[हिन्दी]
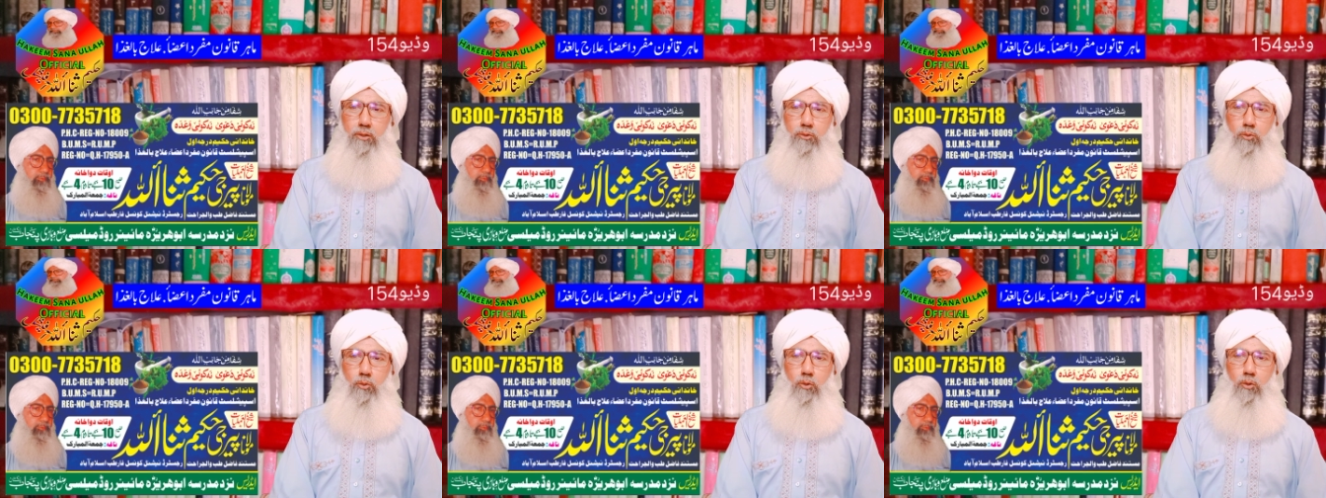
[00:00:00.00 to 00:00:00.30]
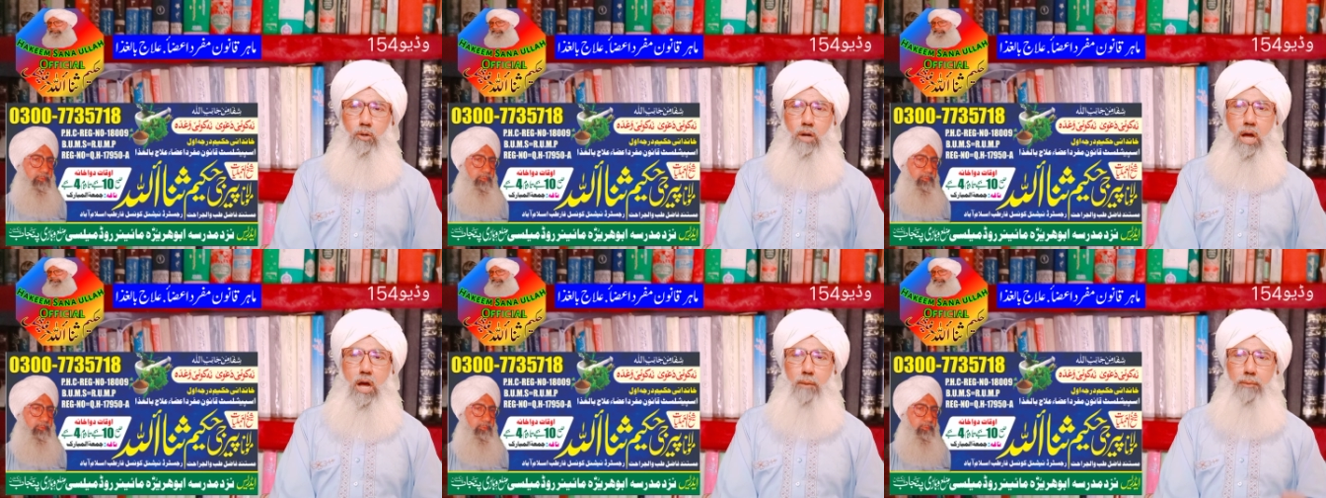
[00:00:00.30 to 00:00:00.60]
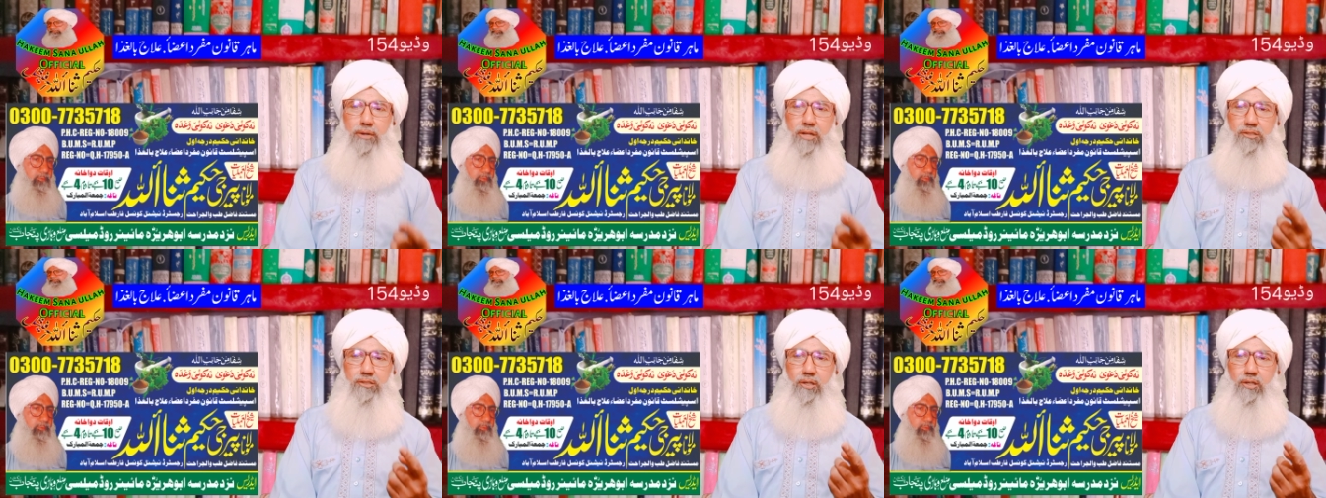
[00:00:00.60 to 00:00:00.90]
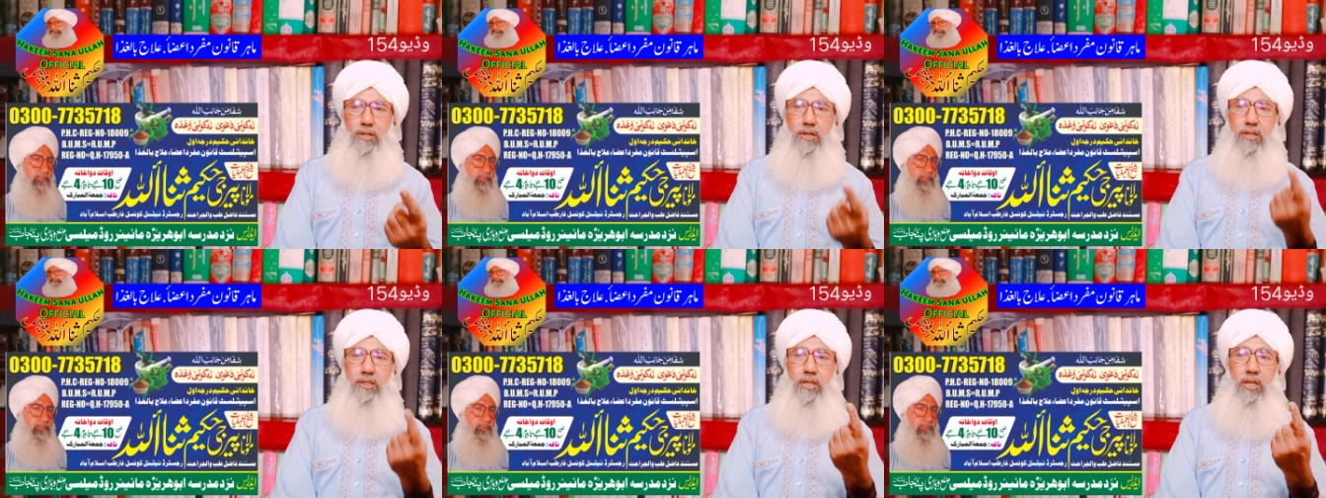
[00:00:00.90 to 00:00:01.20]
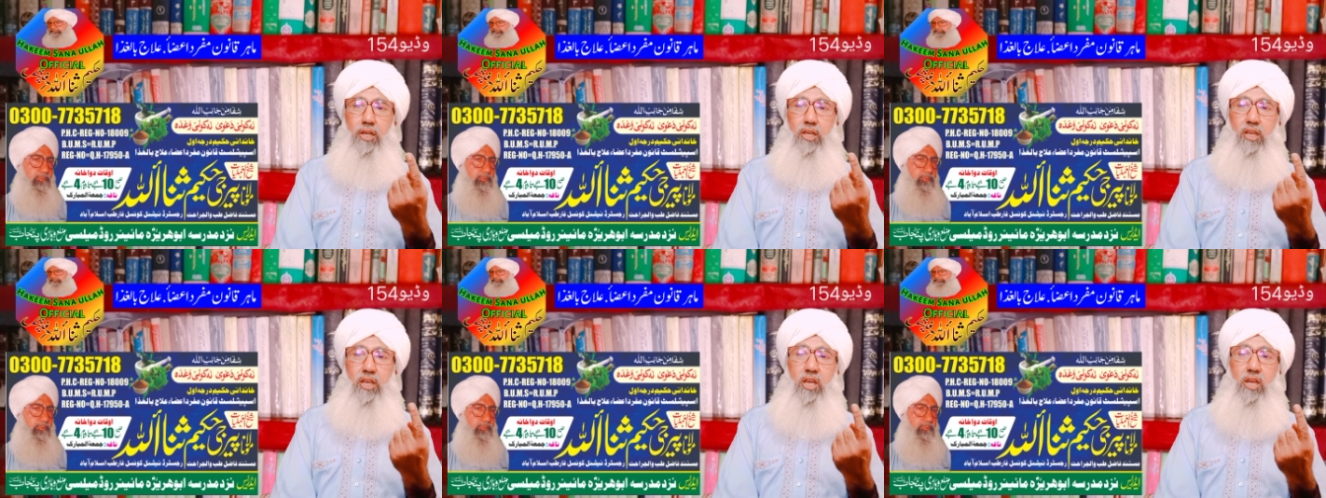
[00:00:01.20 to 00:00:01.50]
तो आपने ऐसा करना है
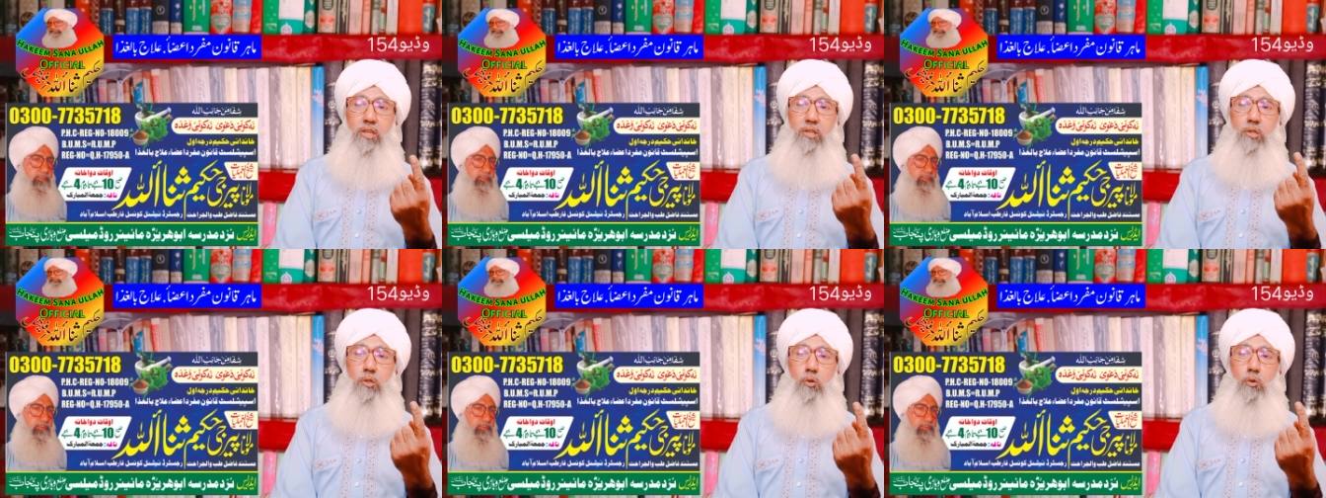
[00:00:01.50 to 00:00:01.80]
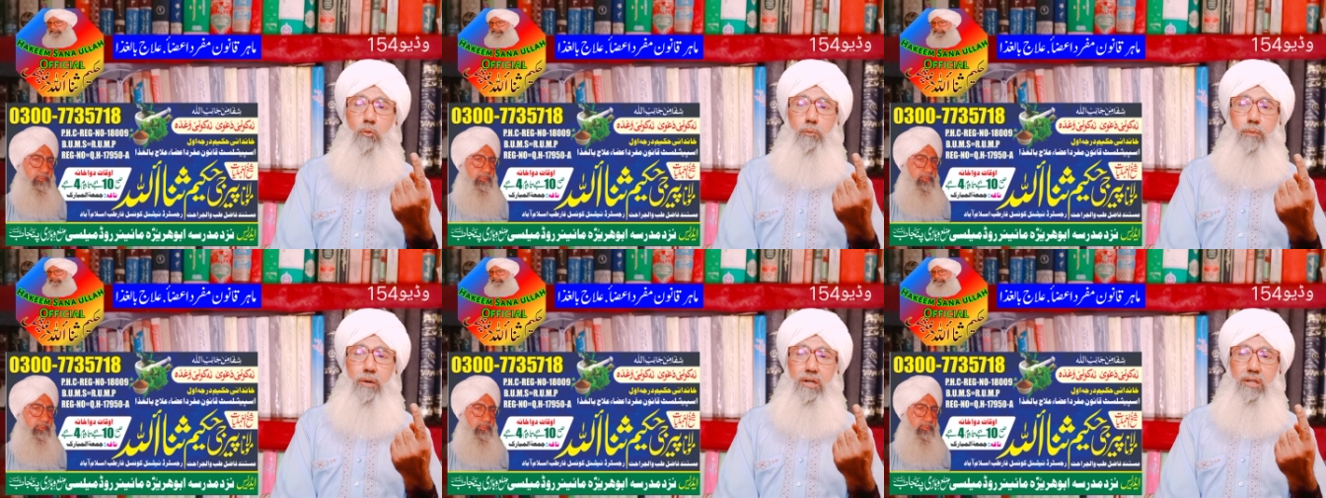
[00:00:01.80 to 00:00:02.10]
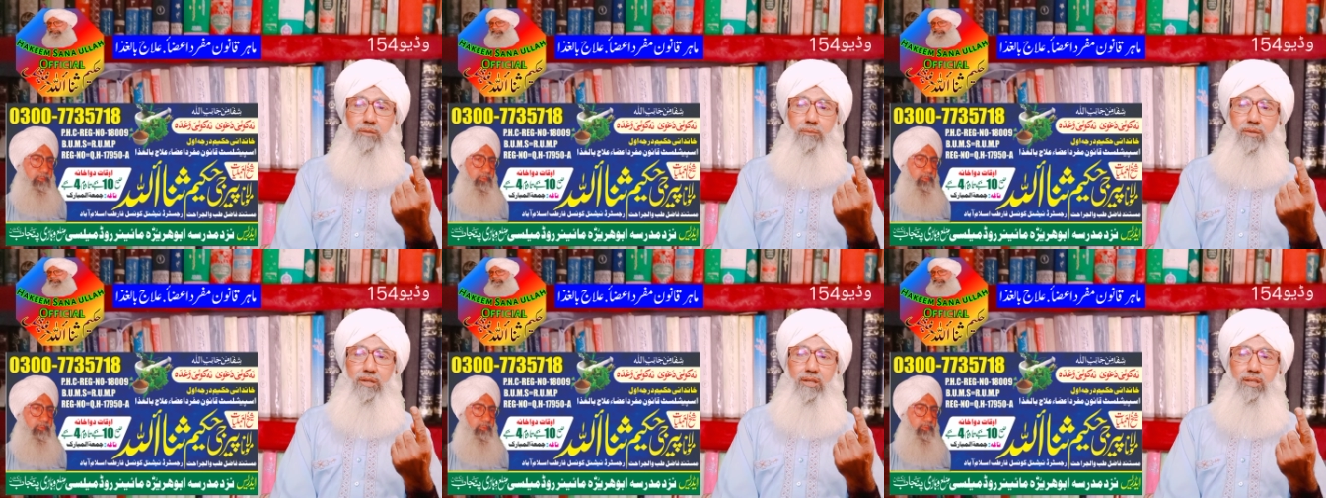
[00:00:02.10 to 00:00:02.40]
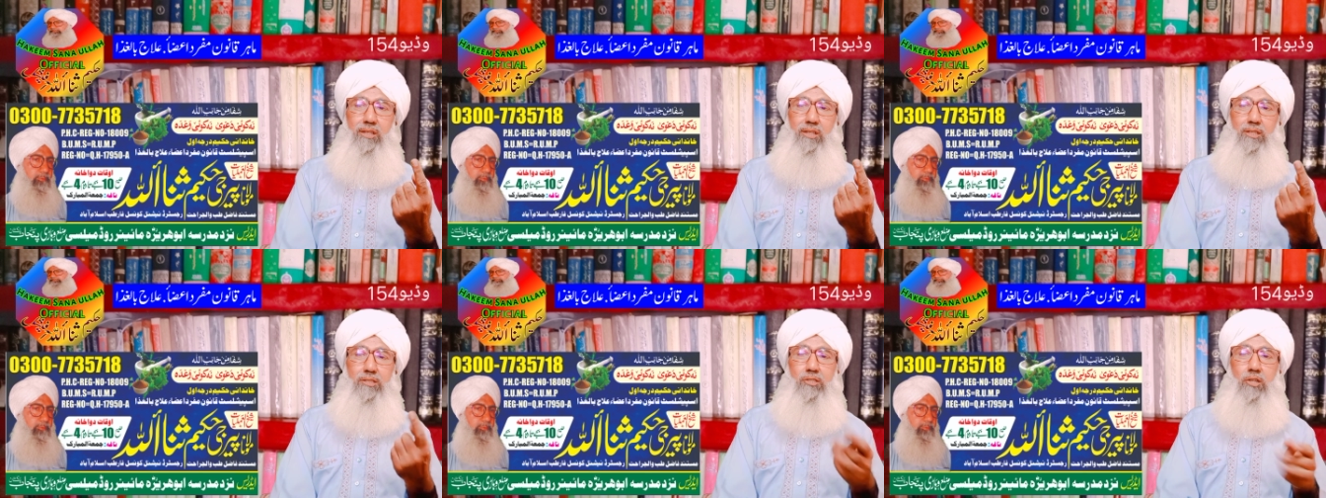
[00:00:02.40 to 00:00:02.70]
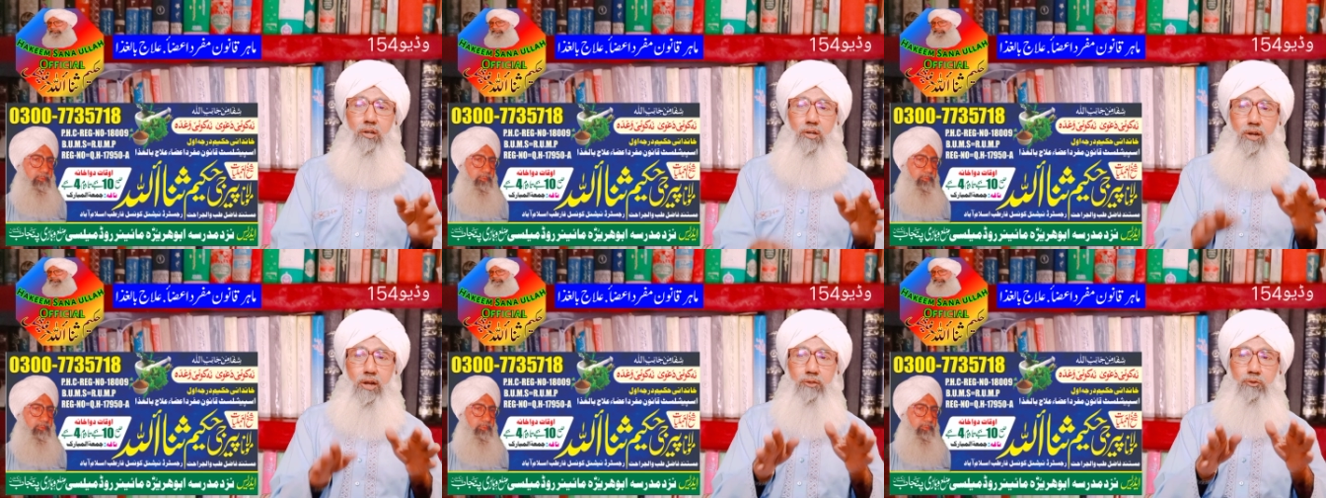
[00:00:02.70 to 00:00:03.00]
कि एक किलो पानी में
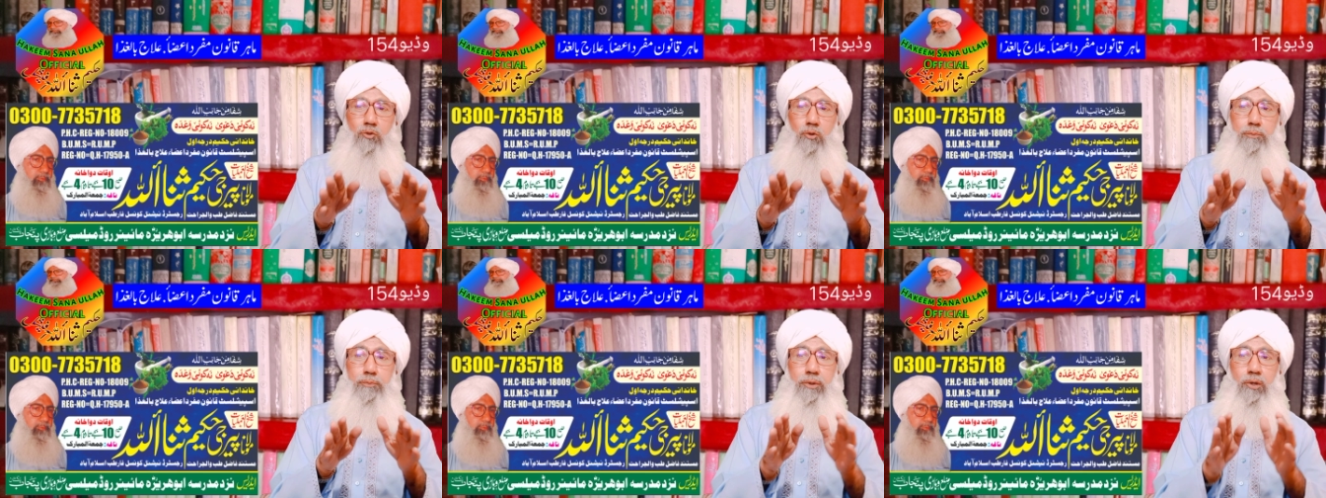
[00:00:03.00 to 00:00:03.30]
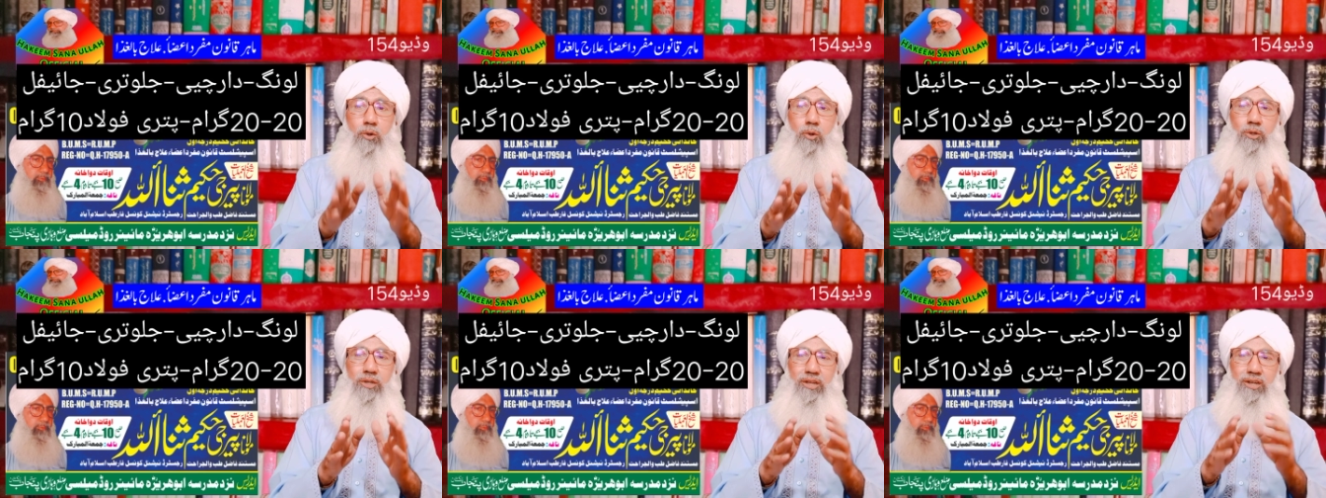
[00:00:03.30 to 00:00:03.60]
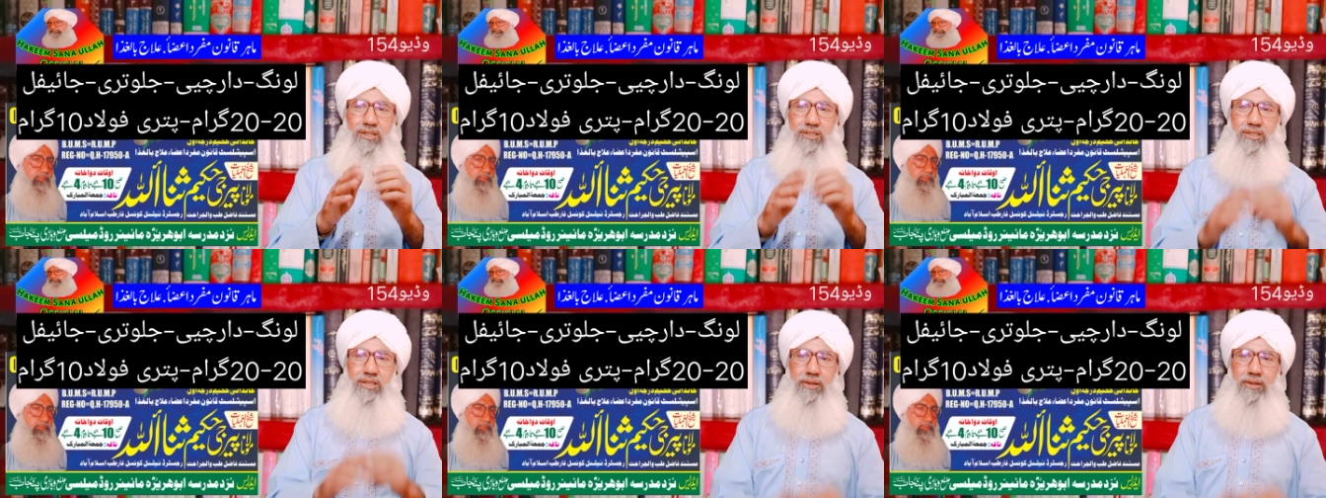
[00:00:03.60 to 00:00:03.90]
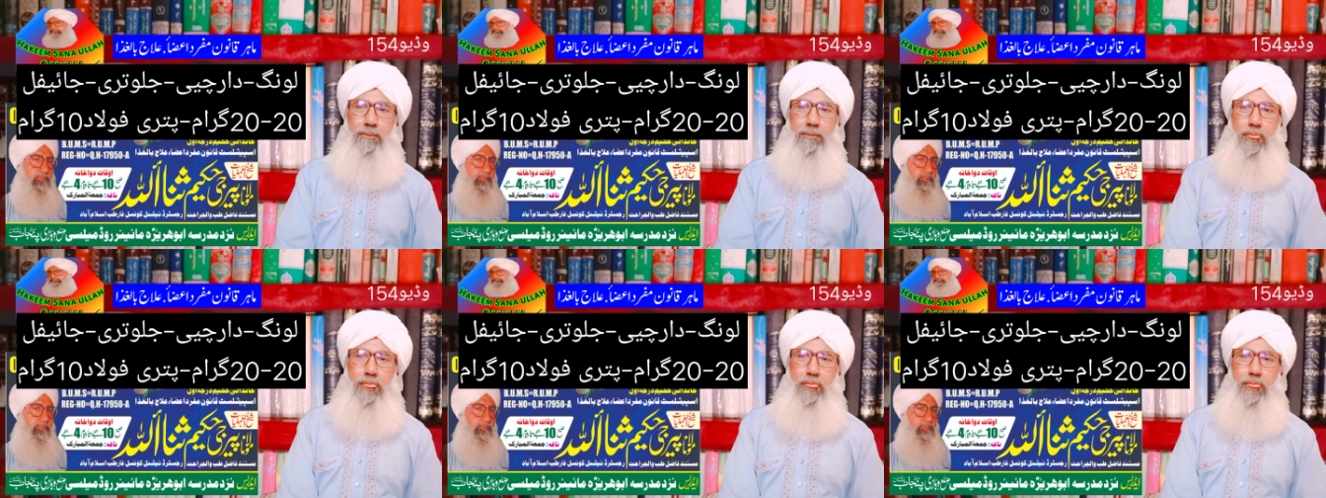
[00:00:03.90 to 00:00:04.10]
इसे रात को भिगो के रख दें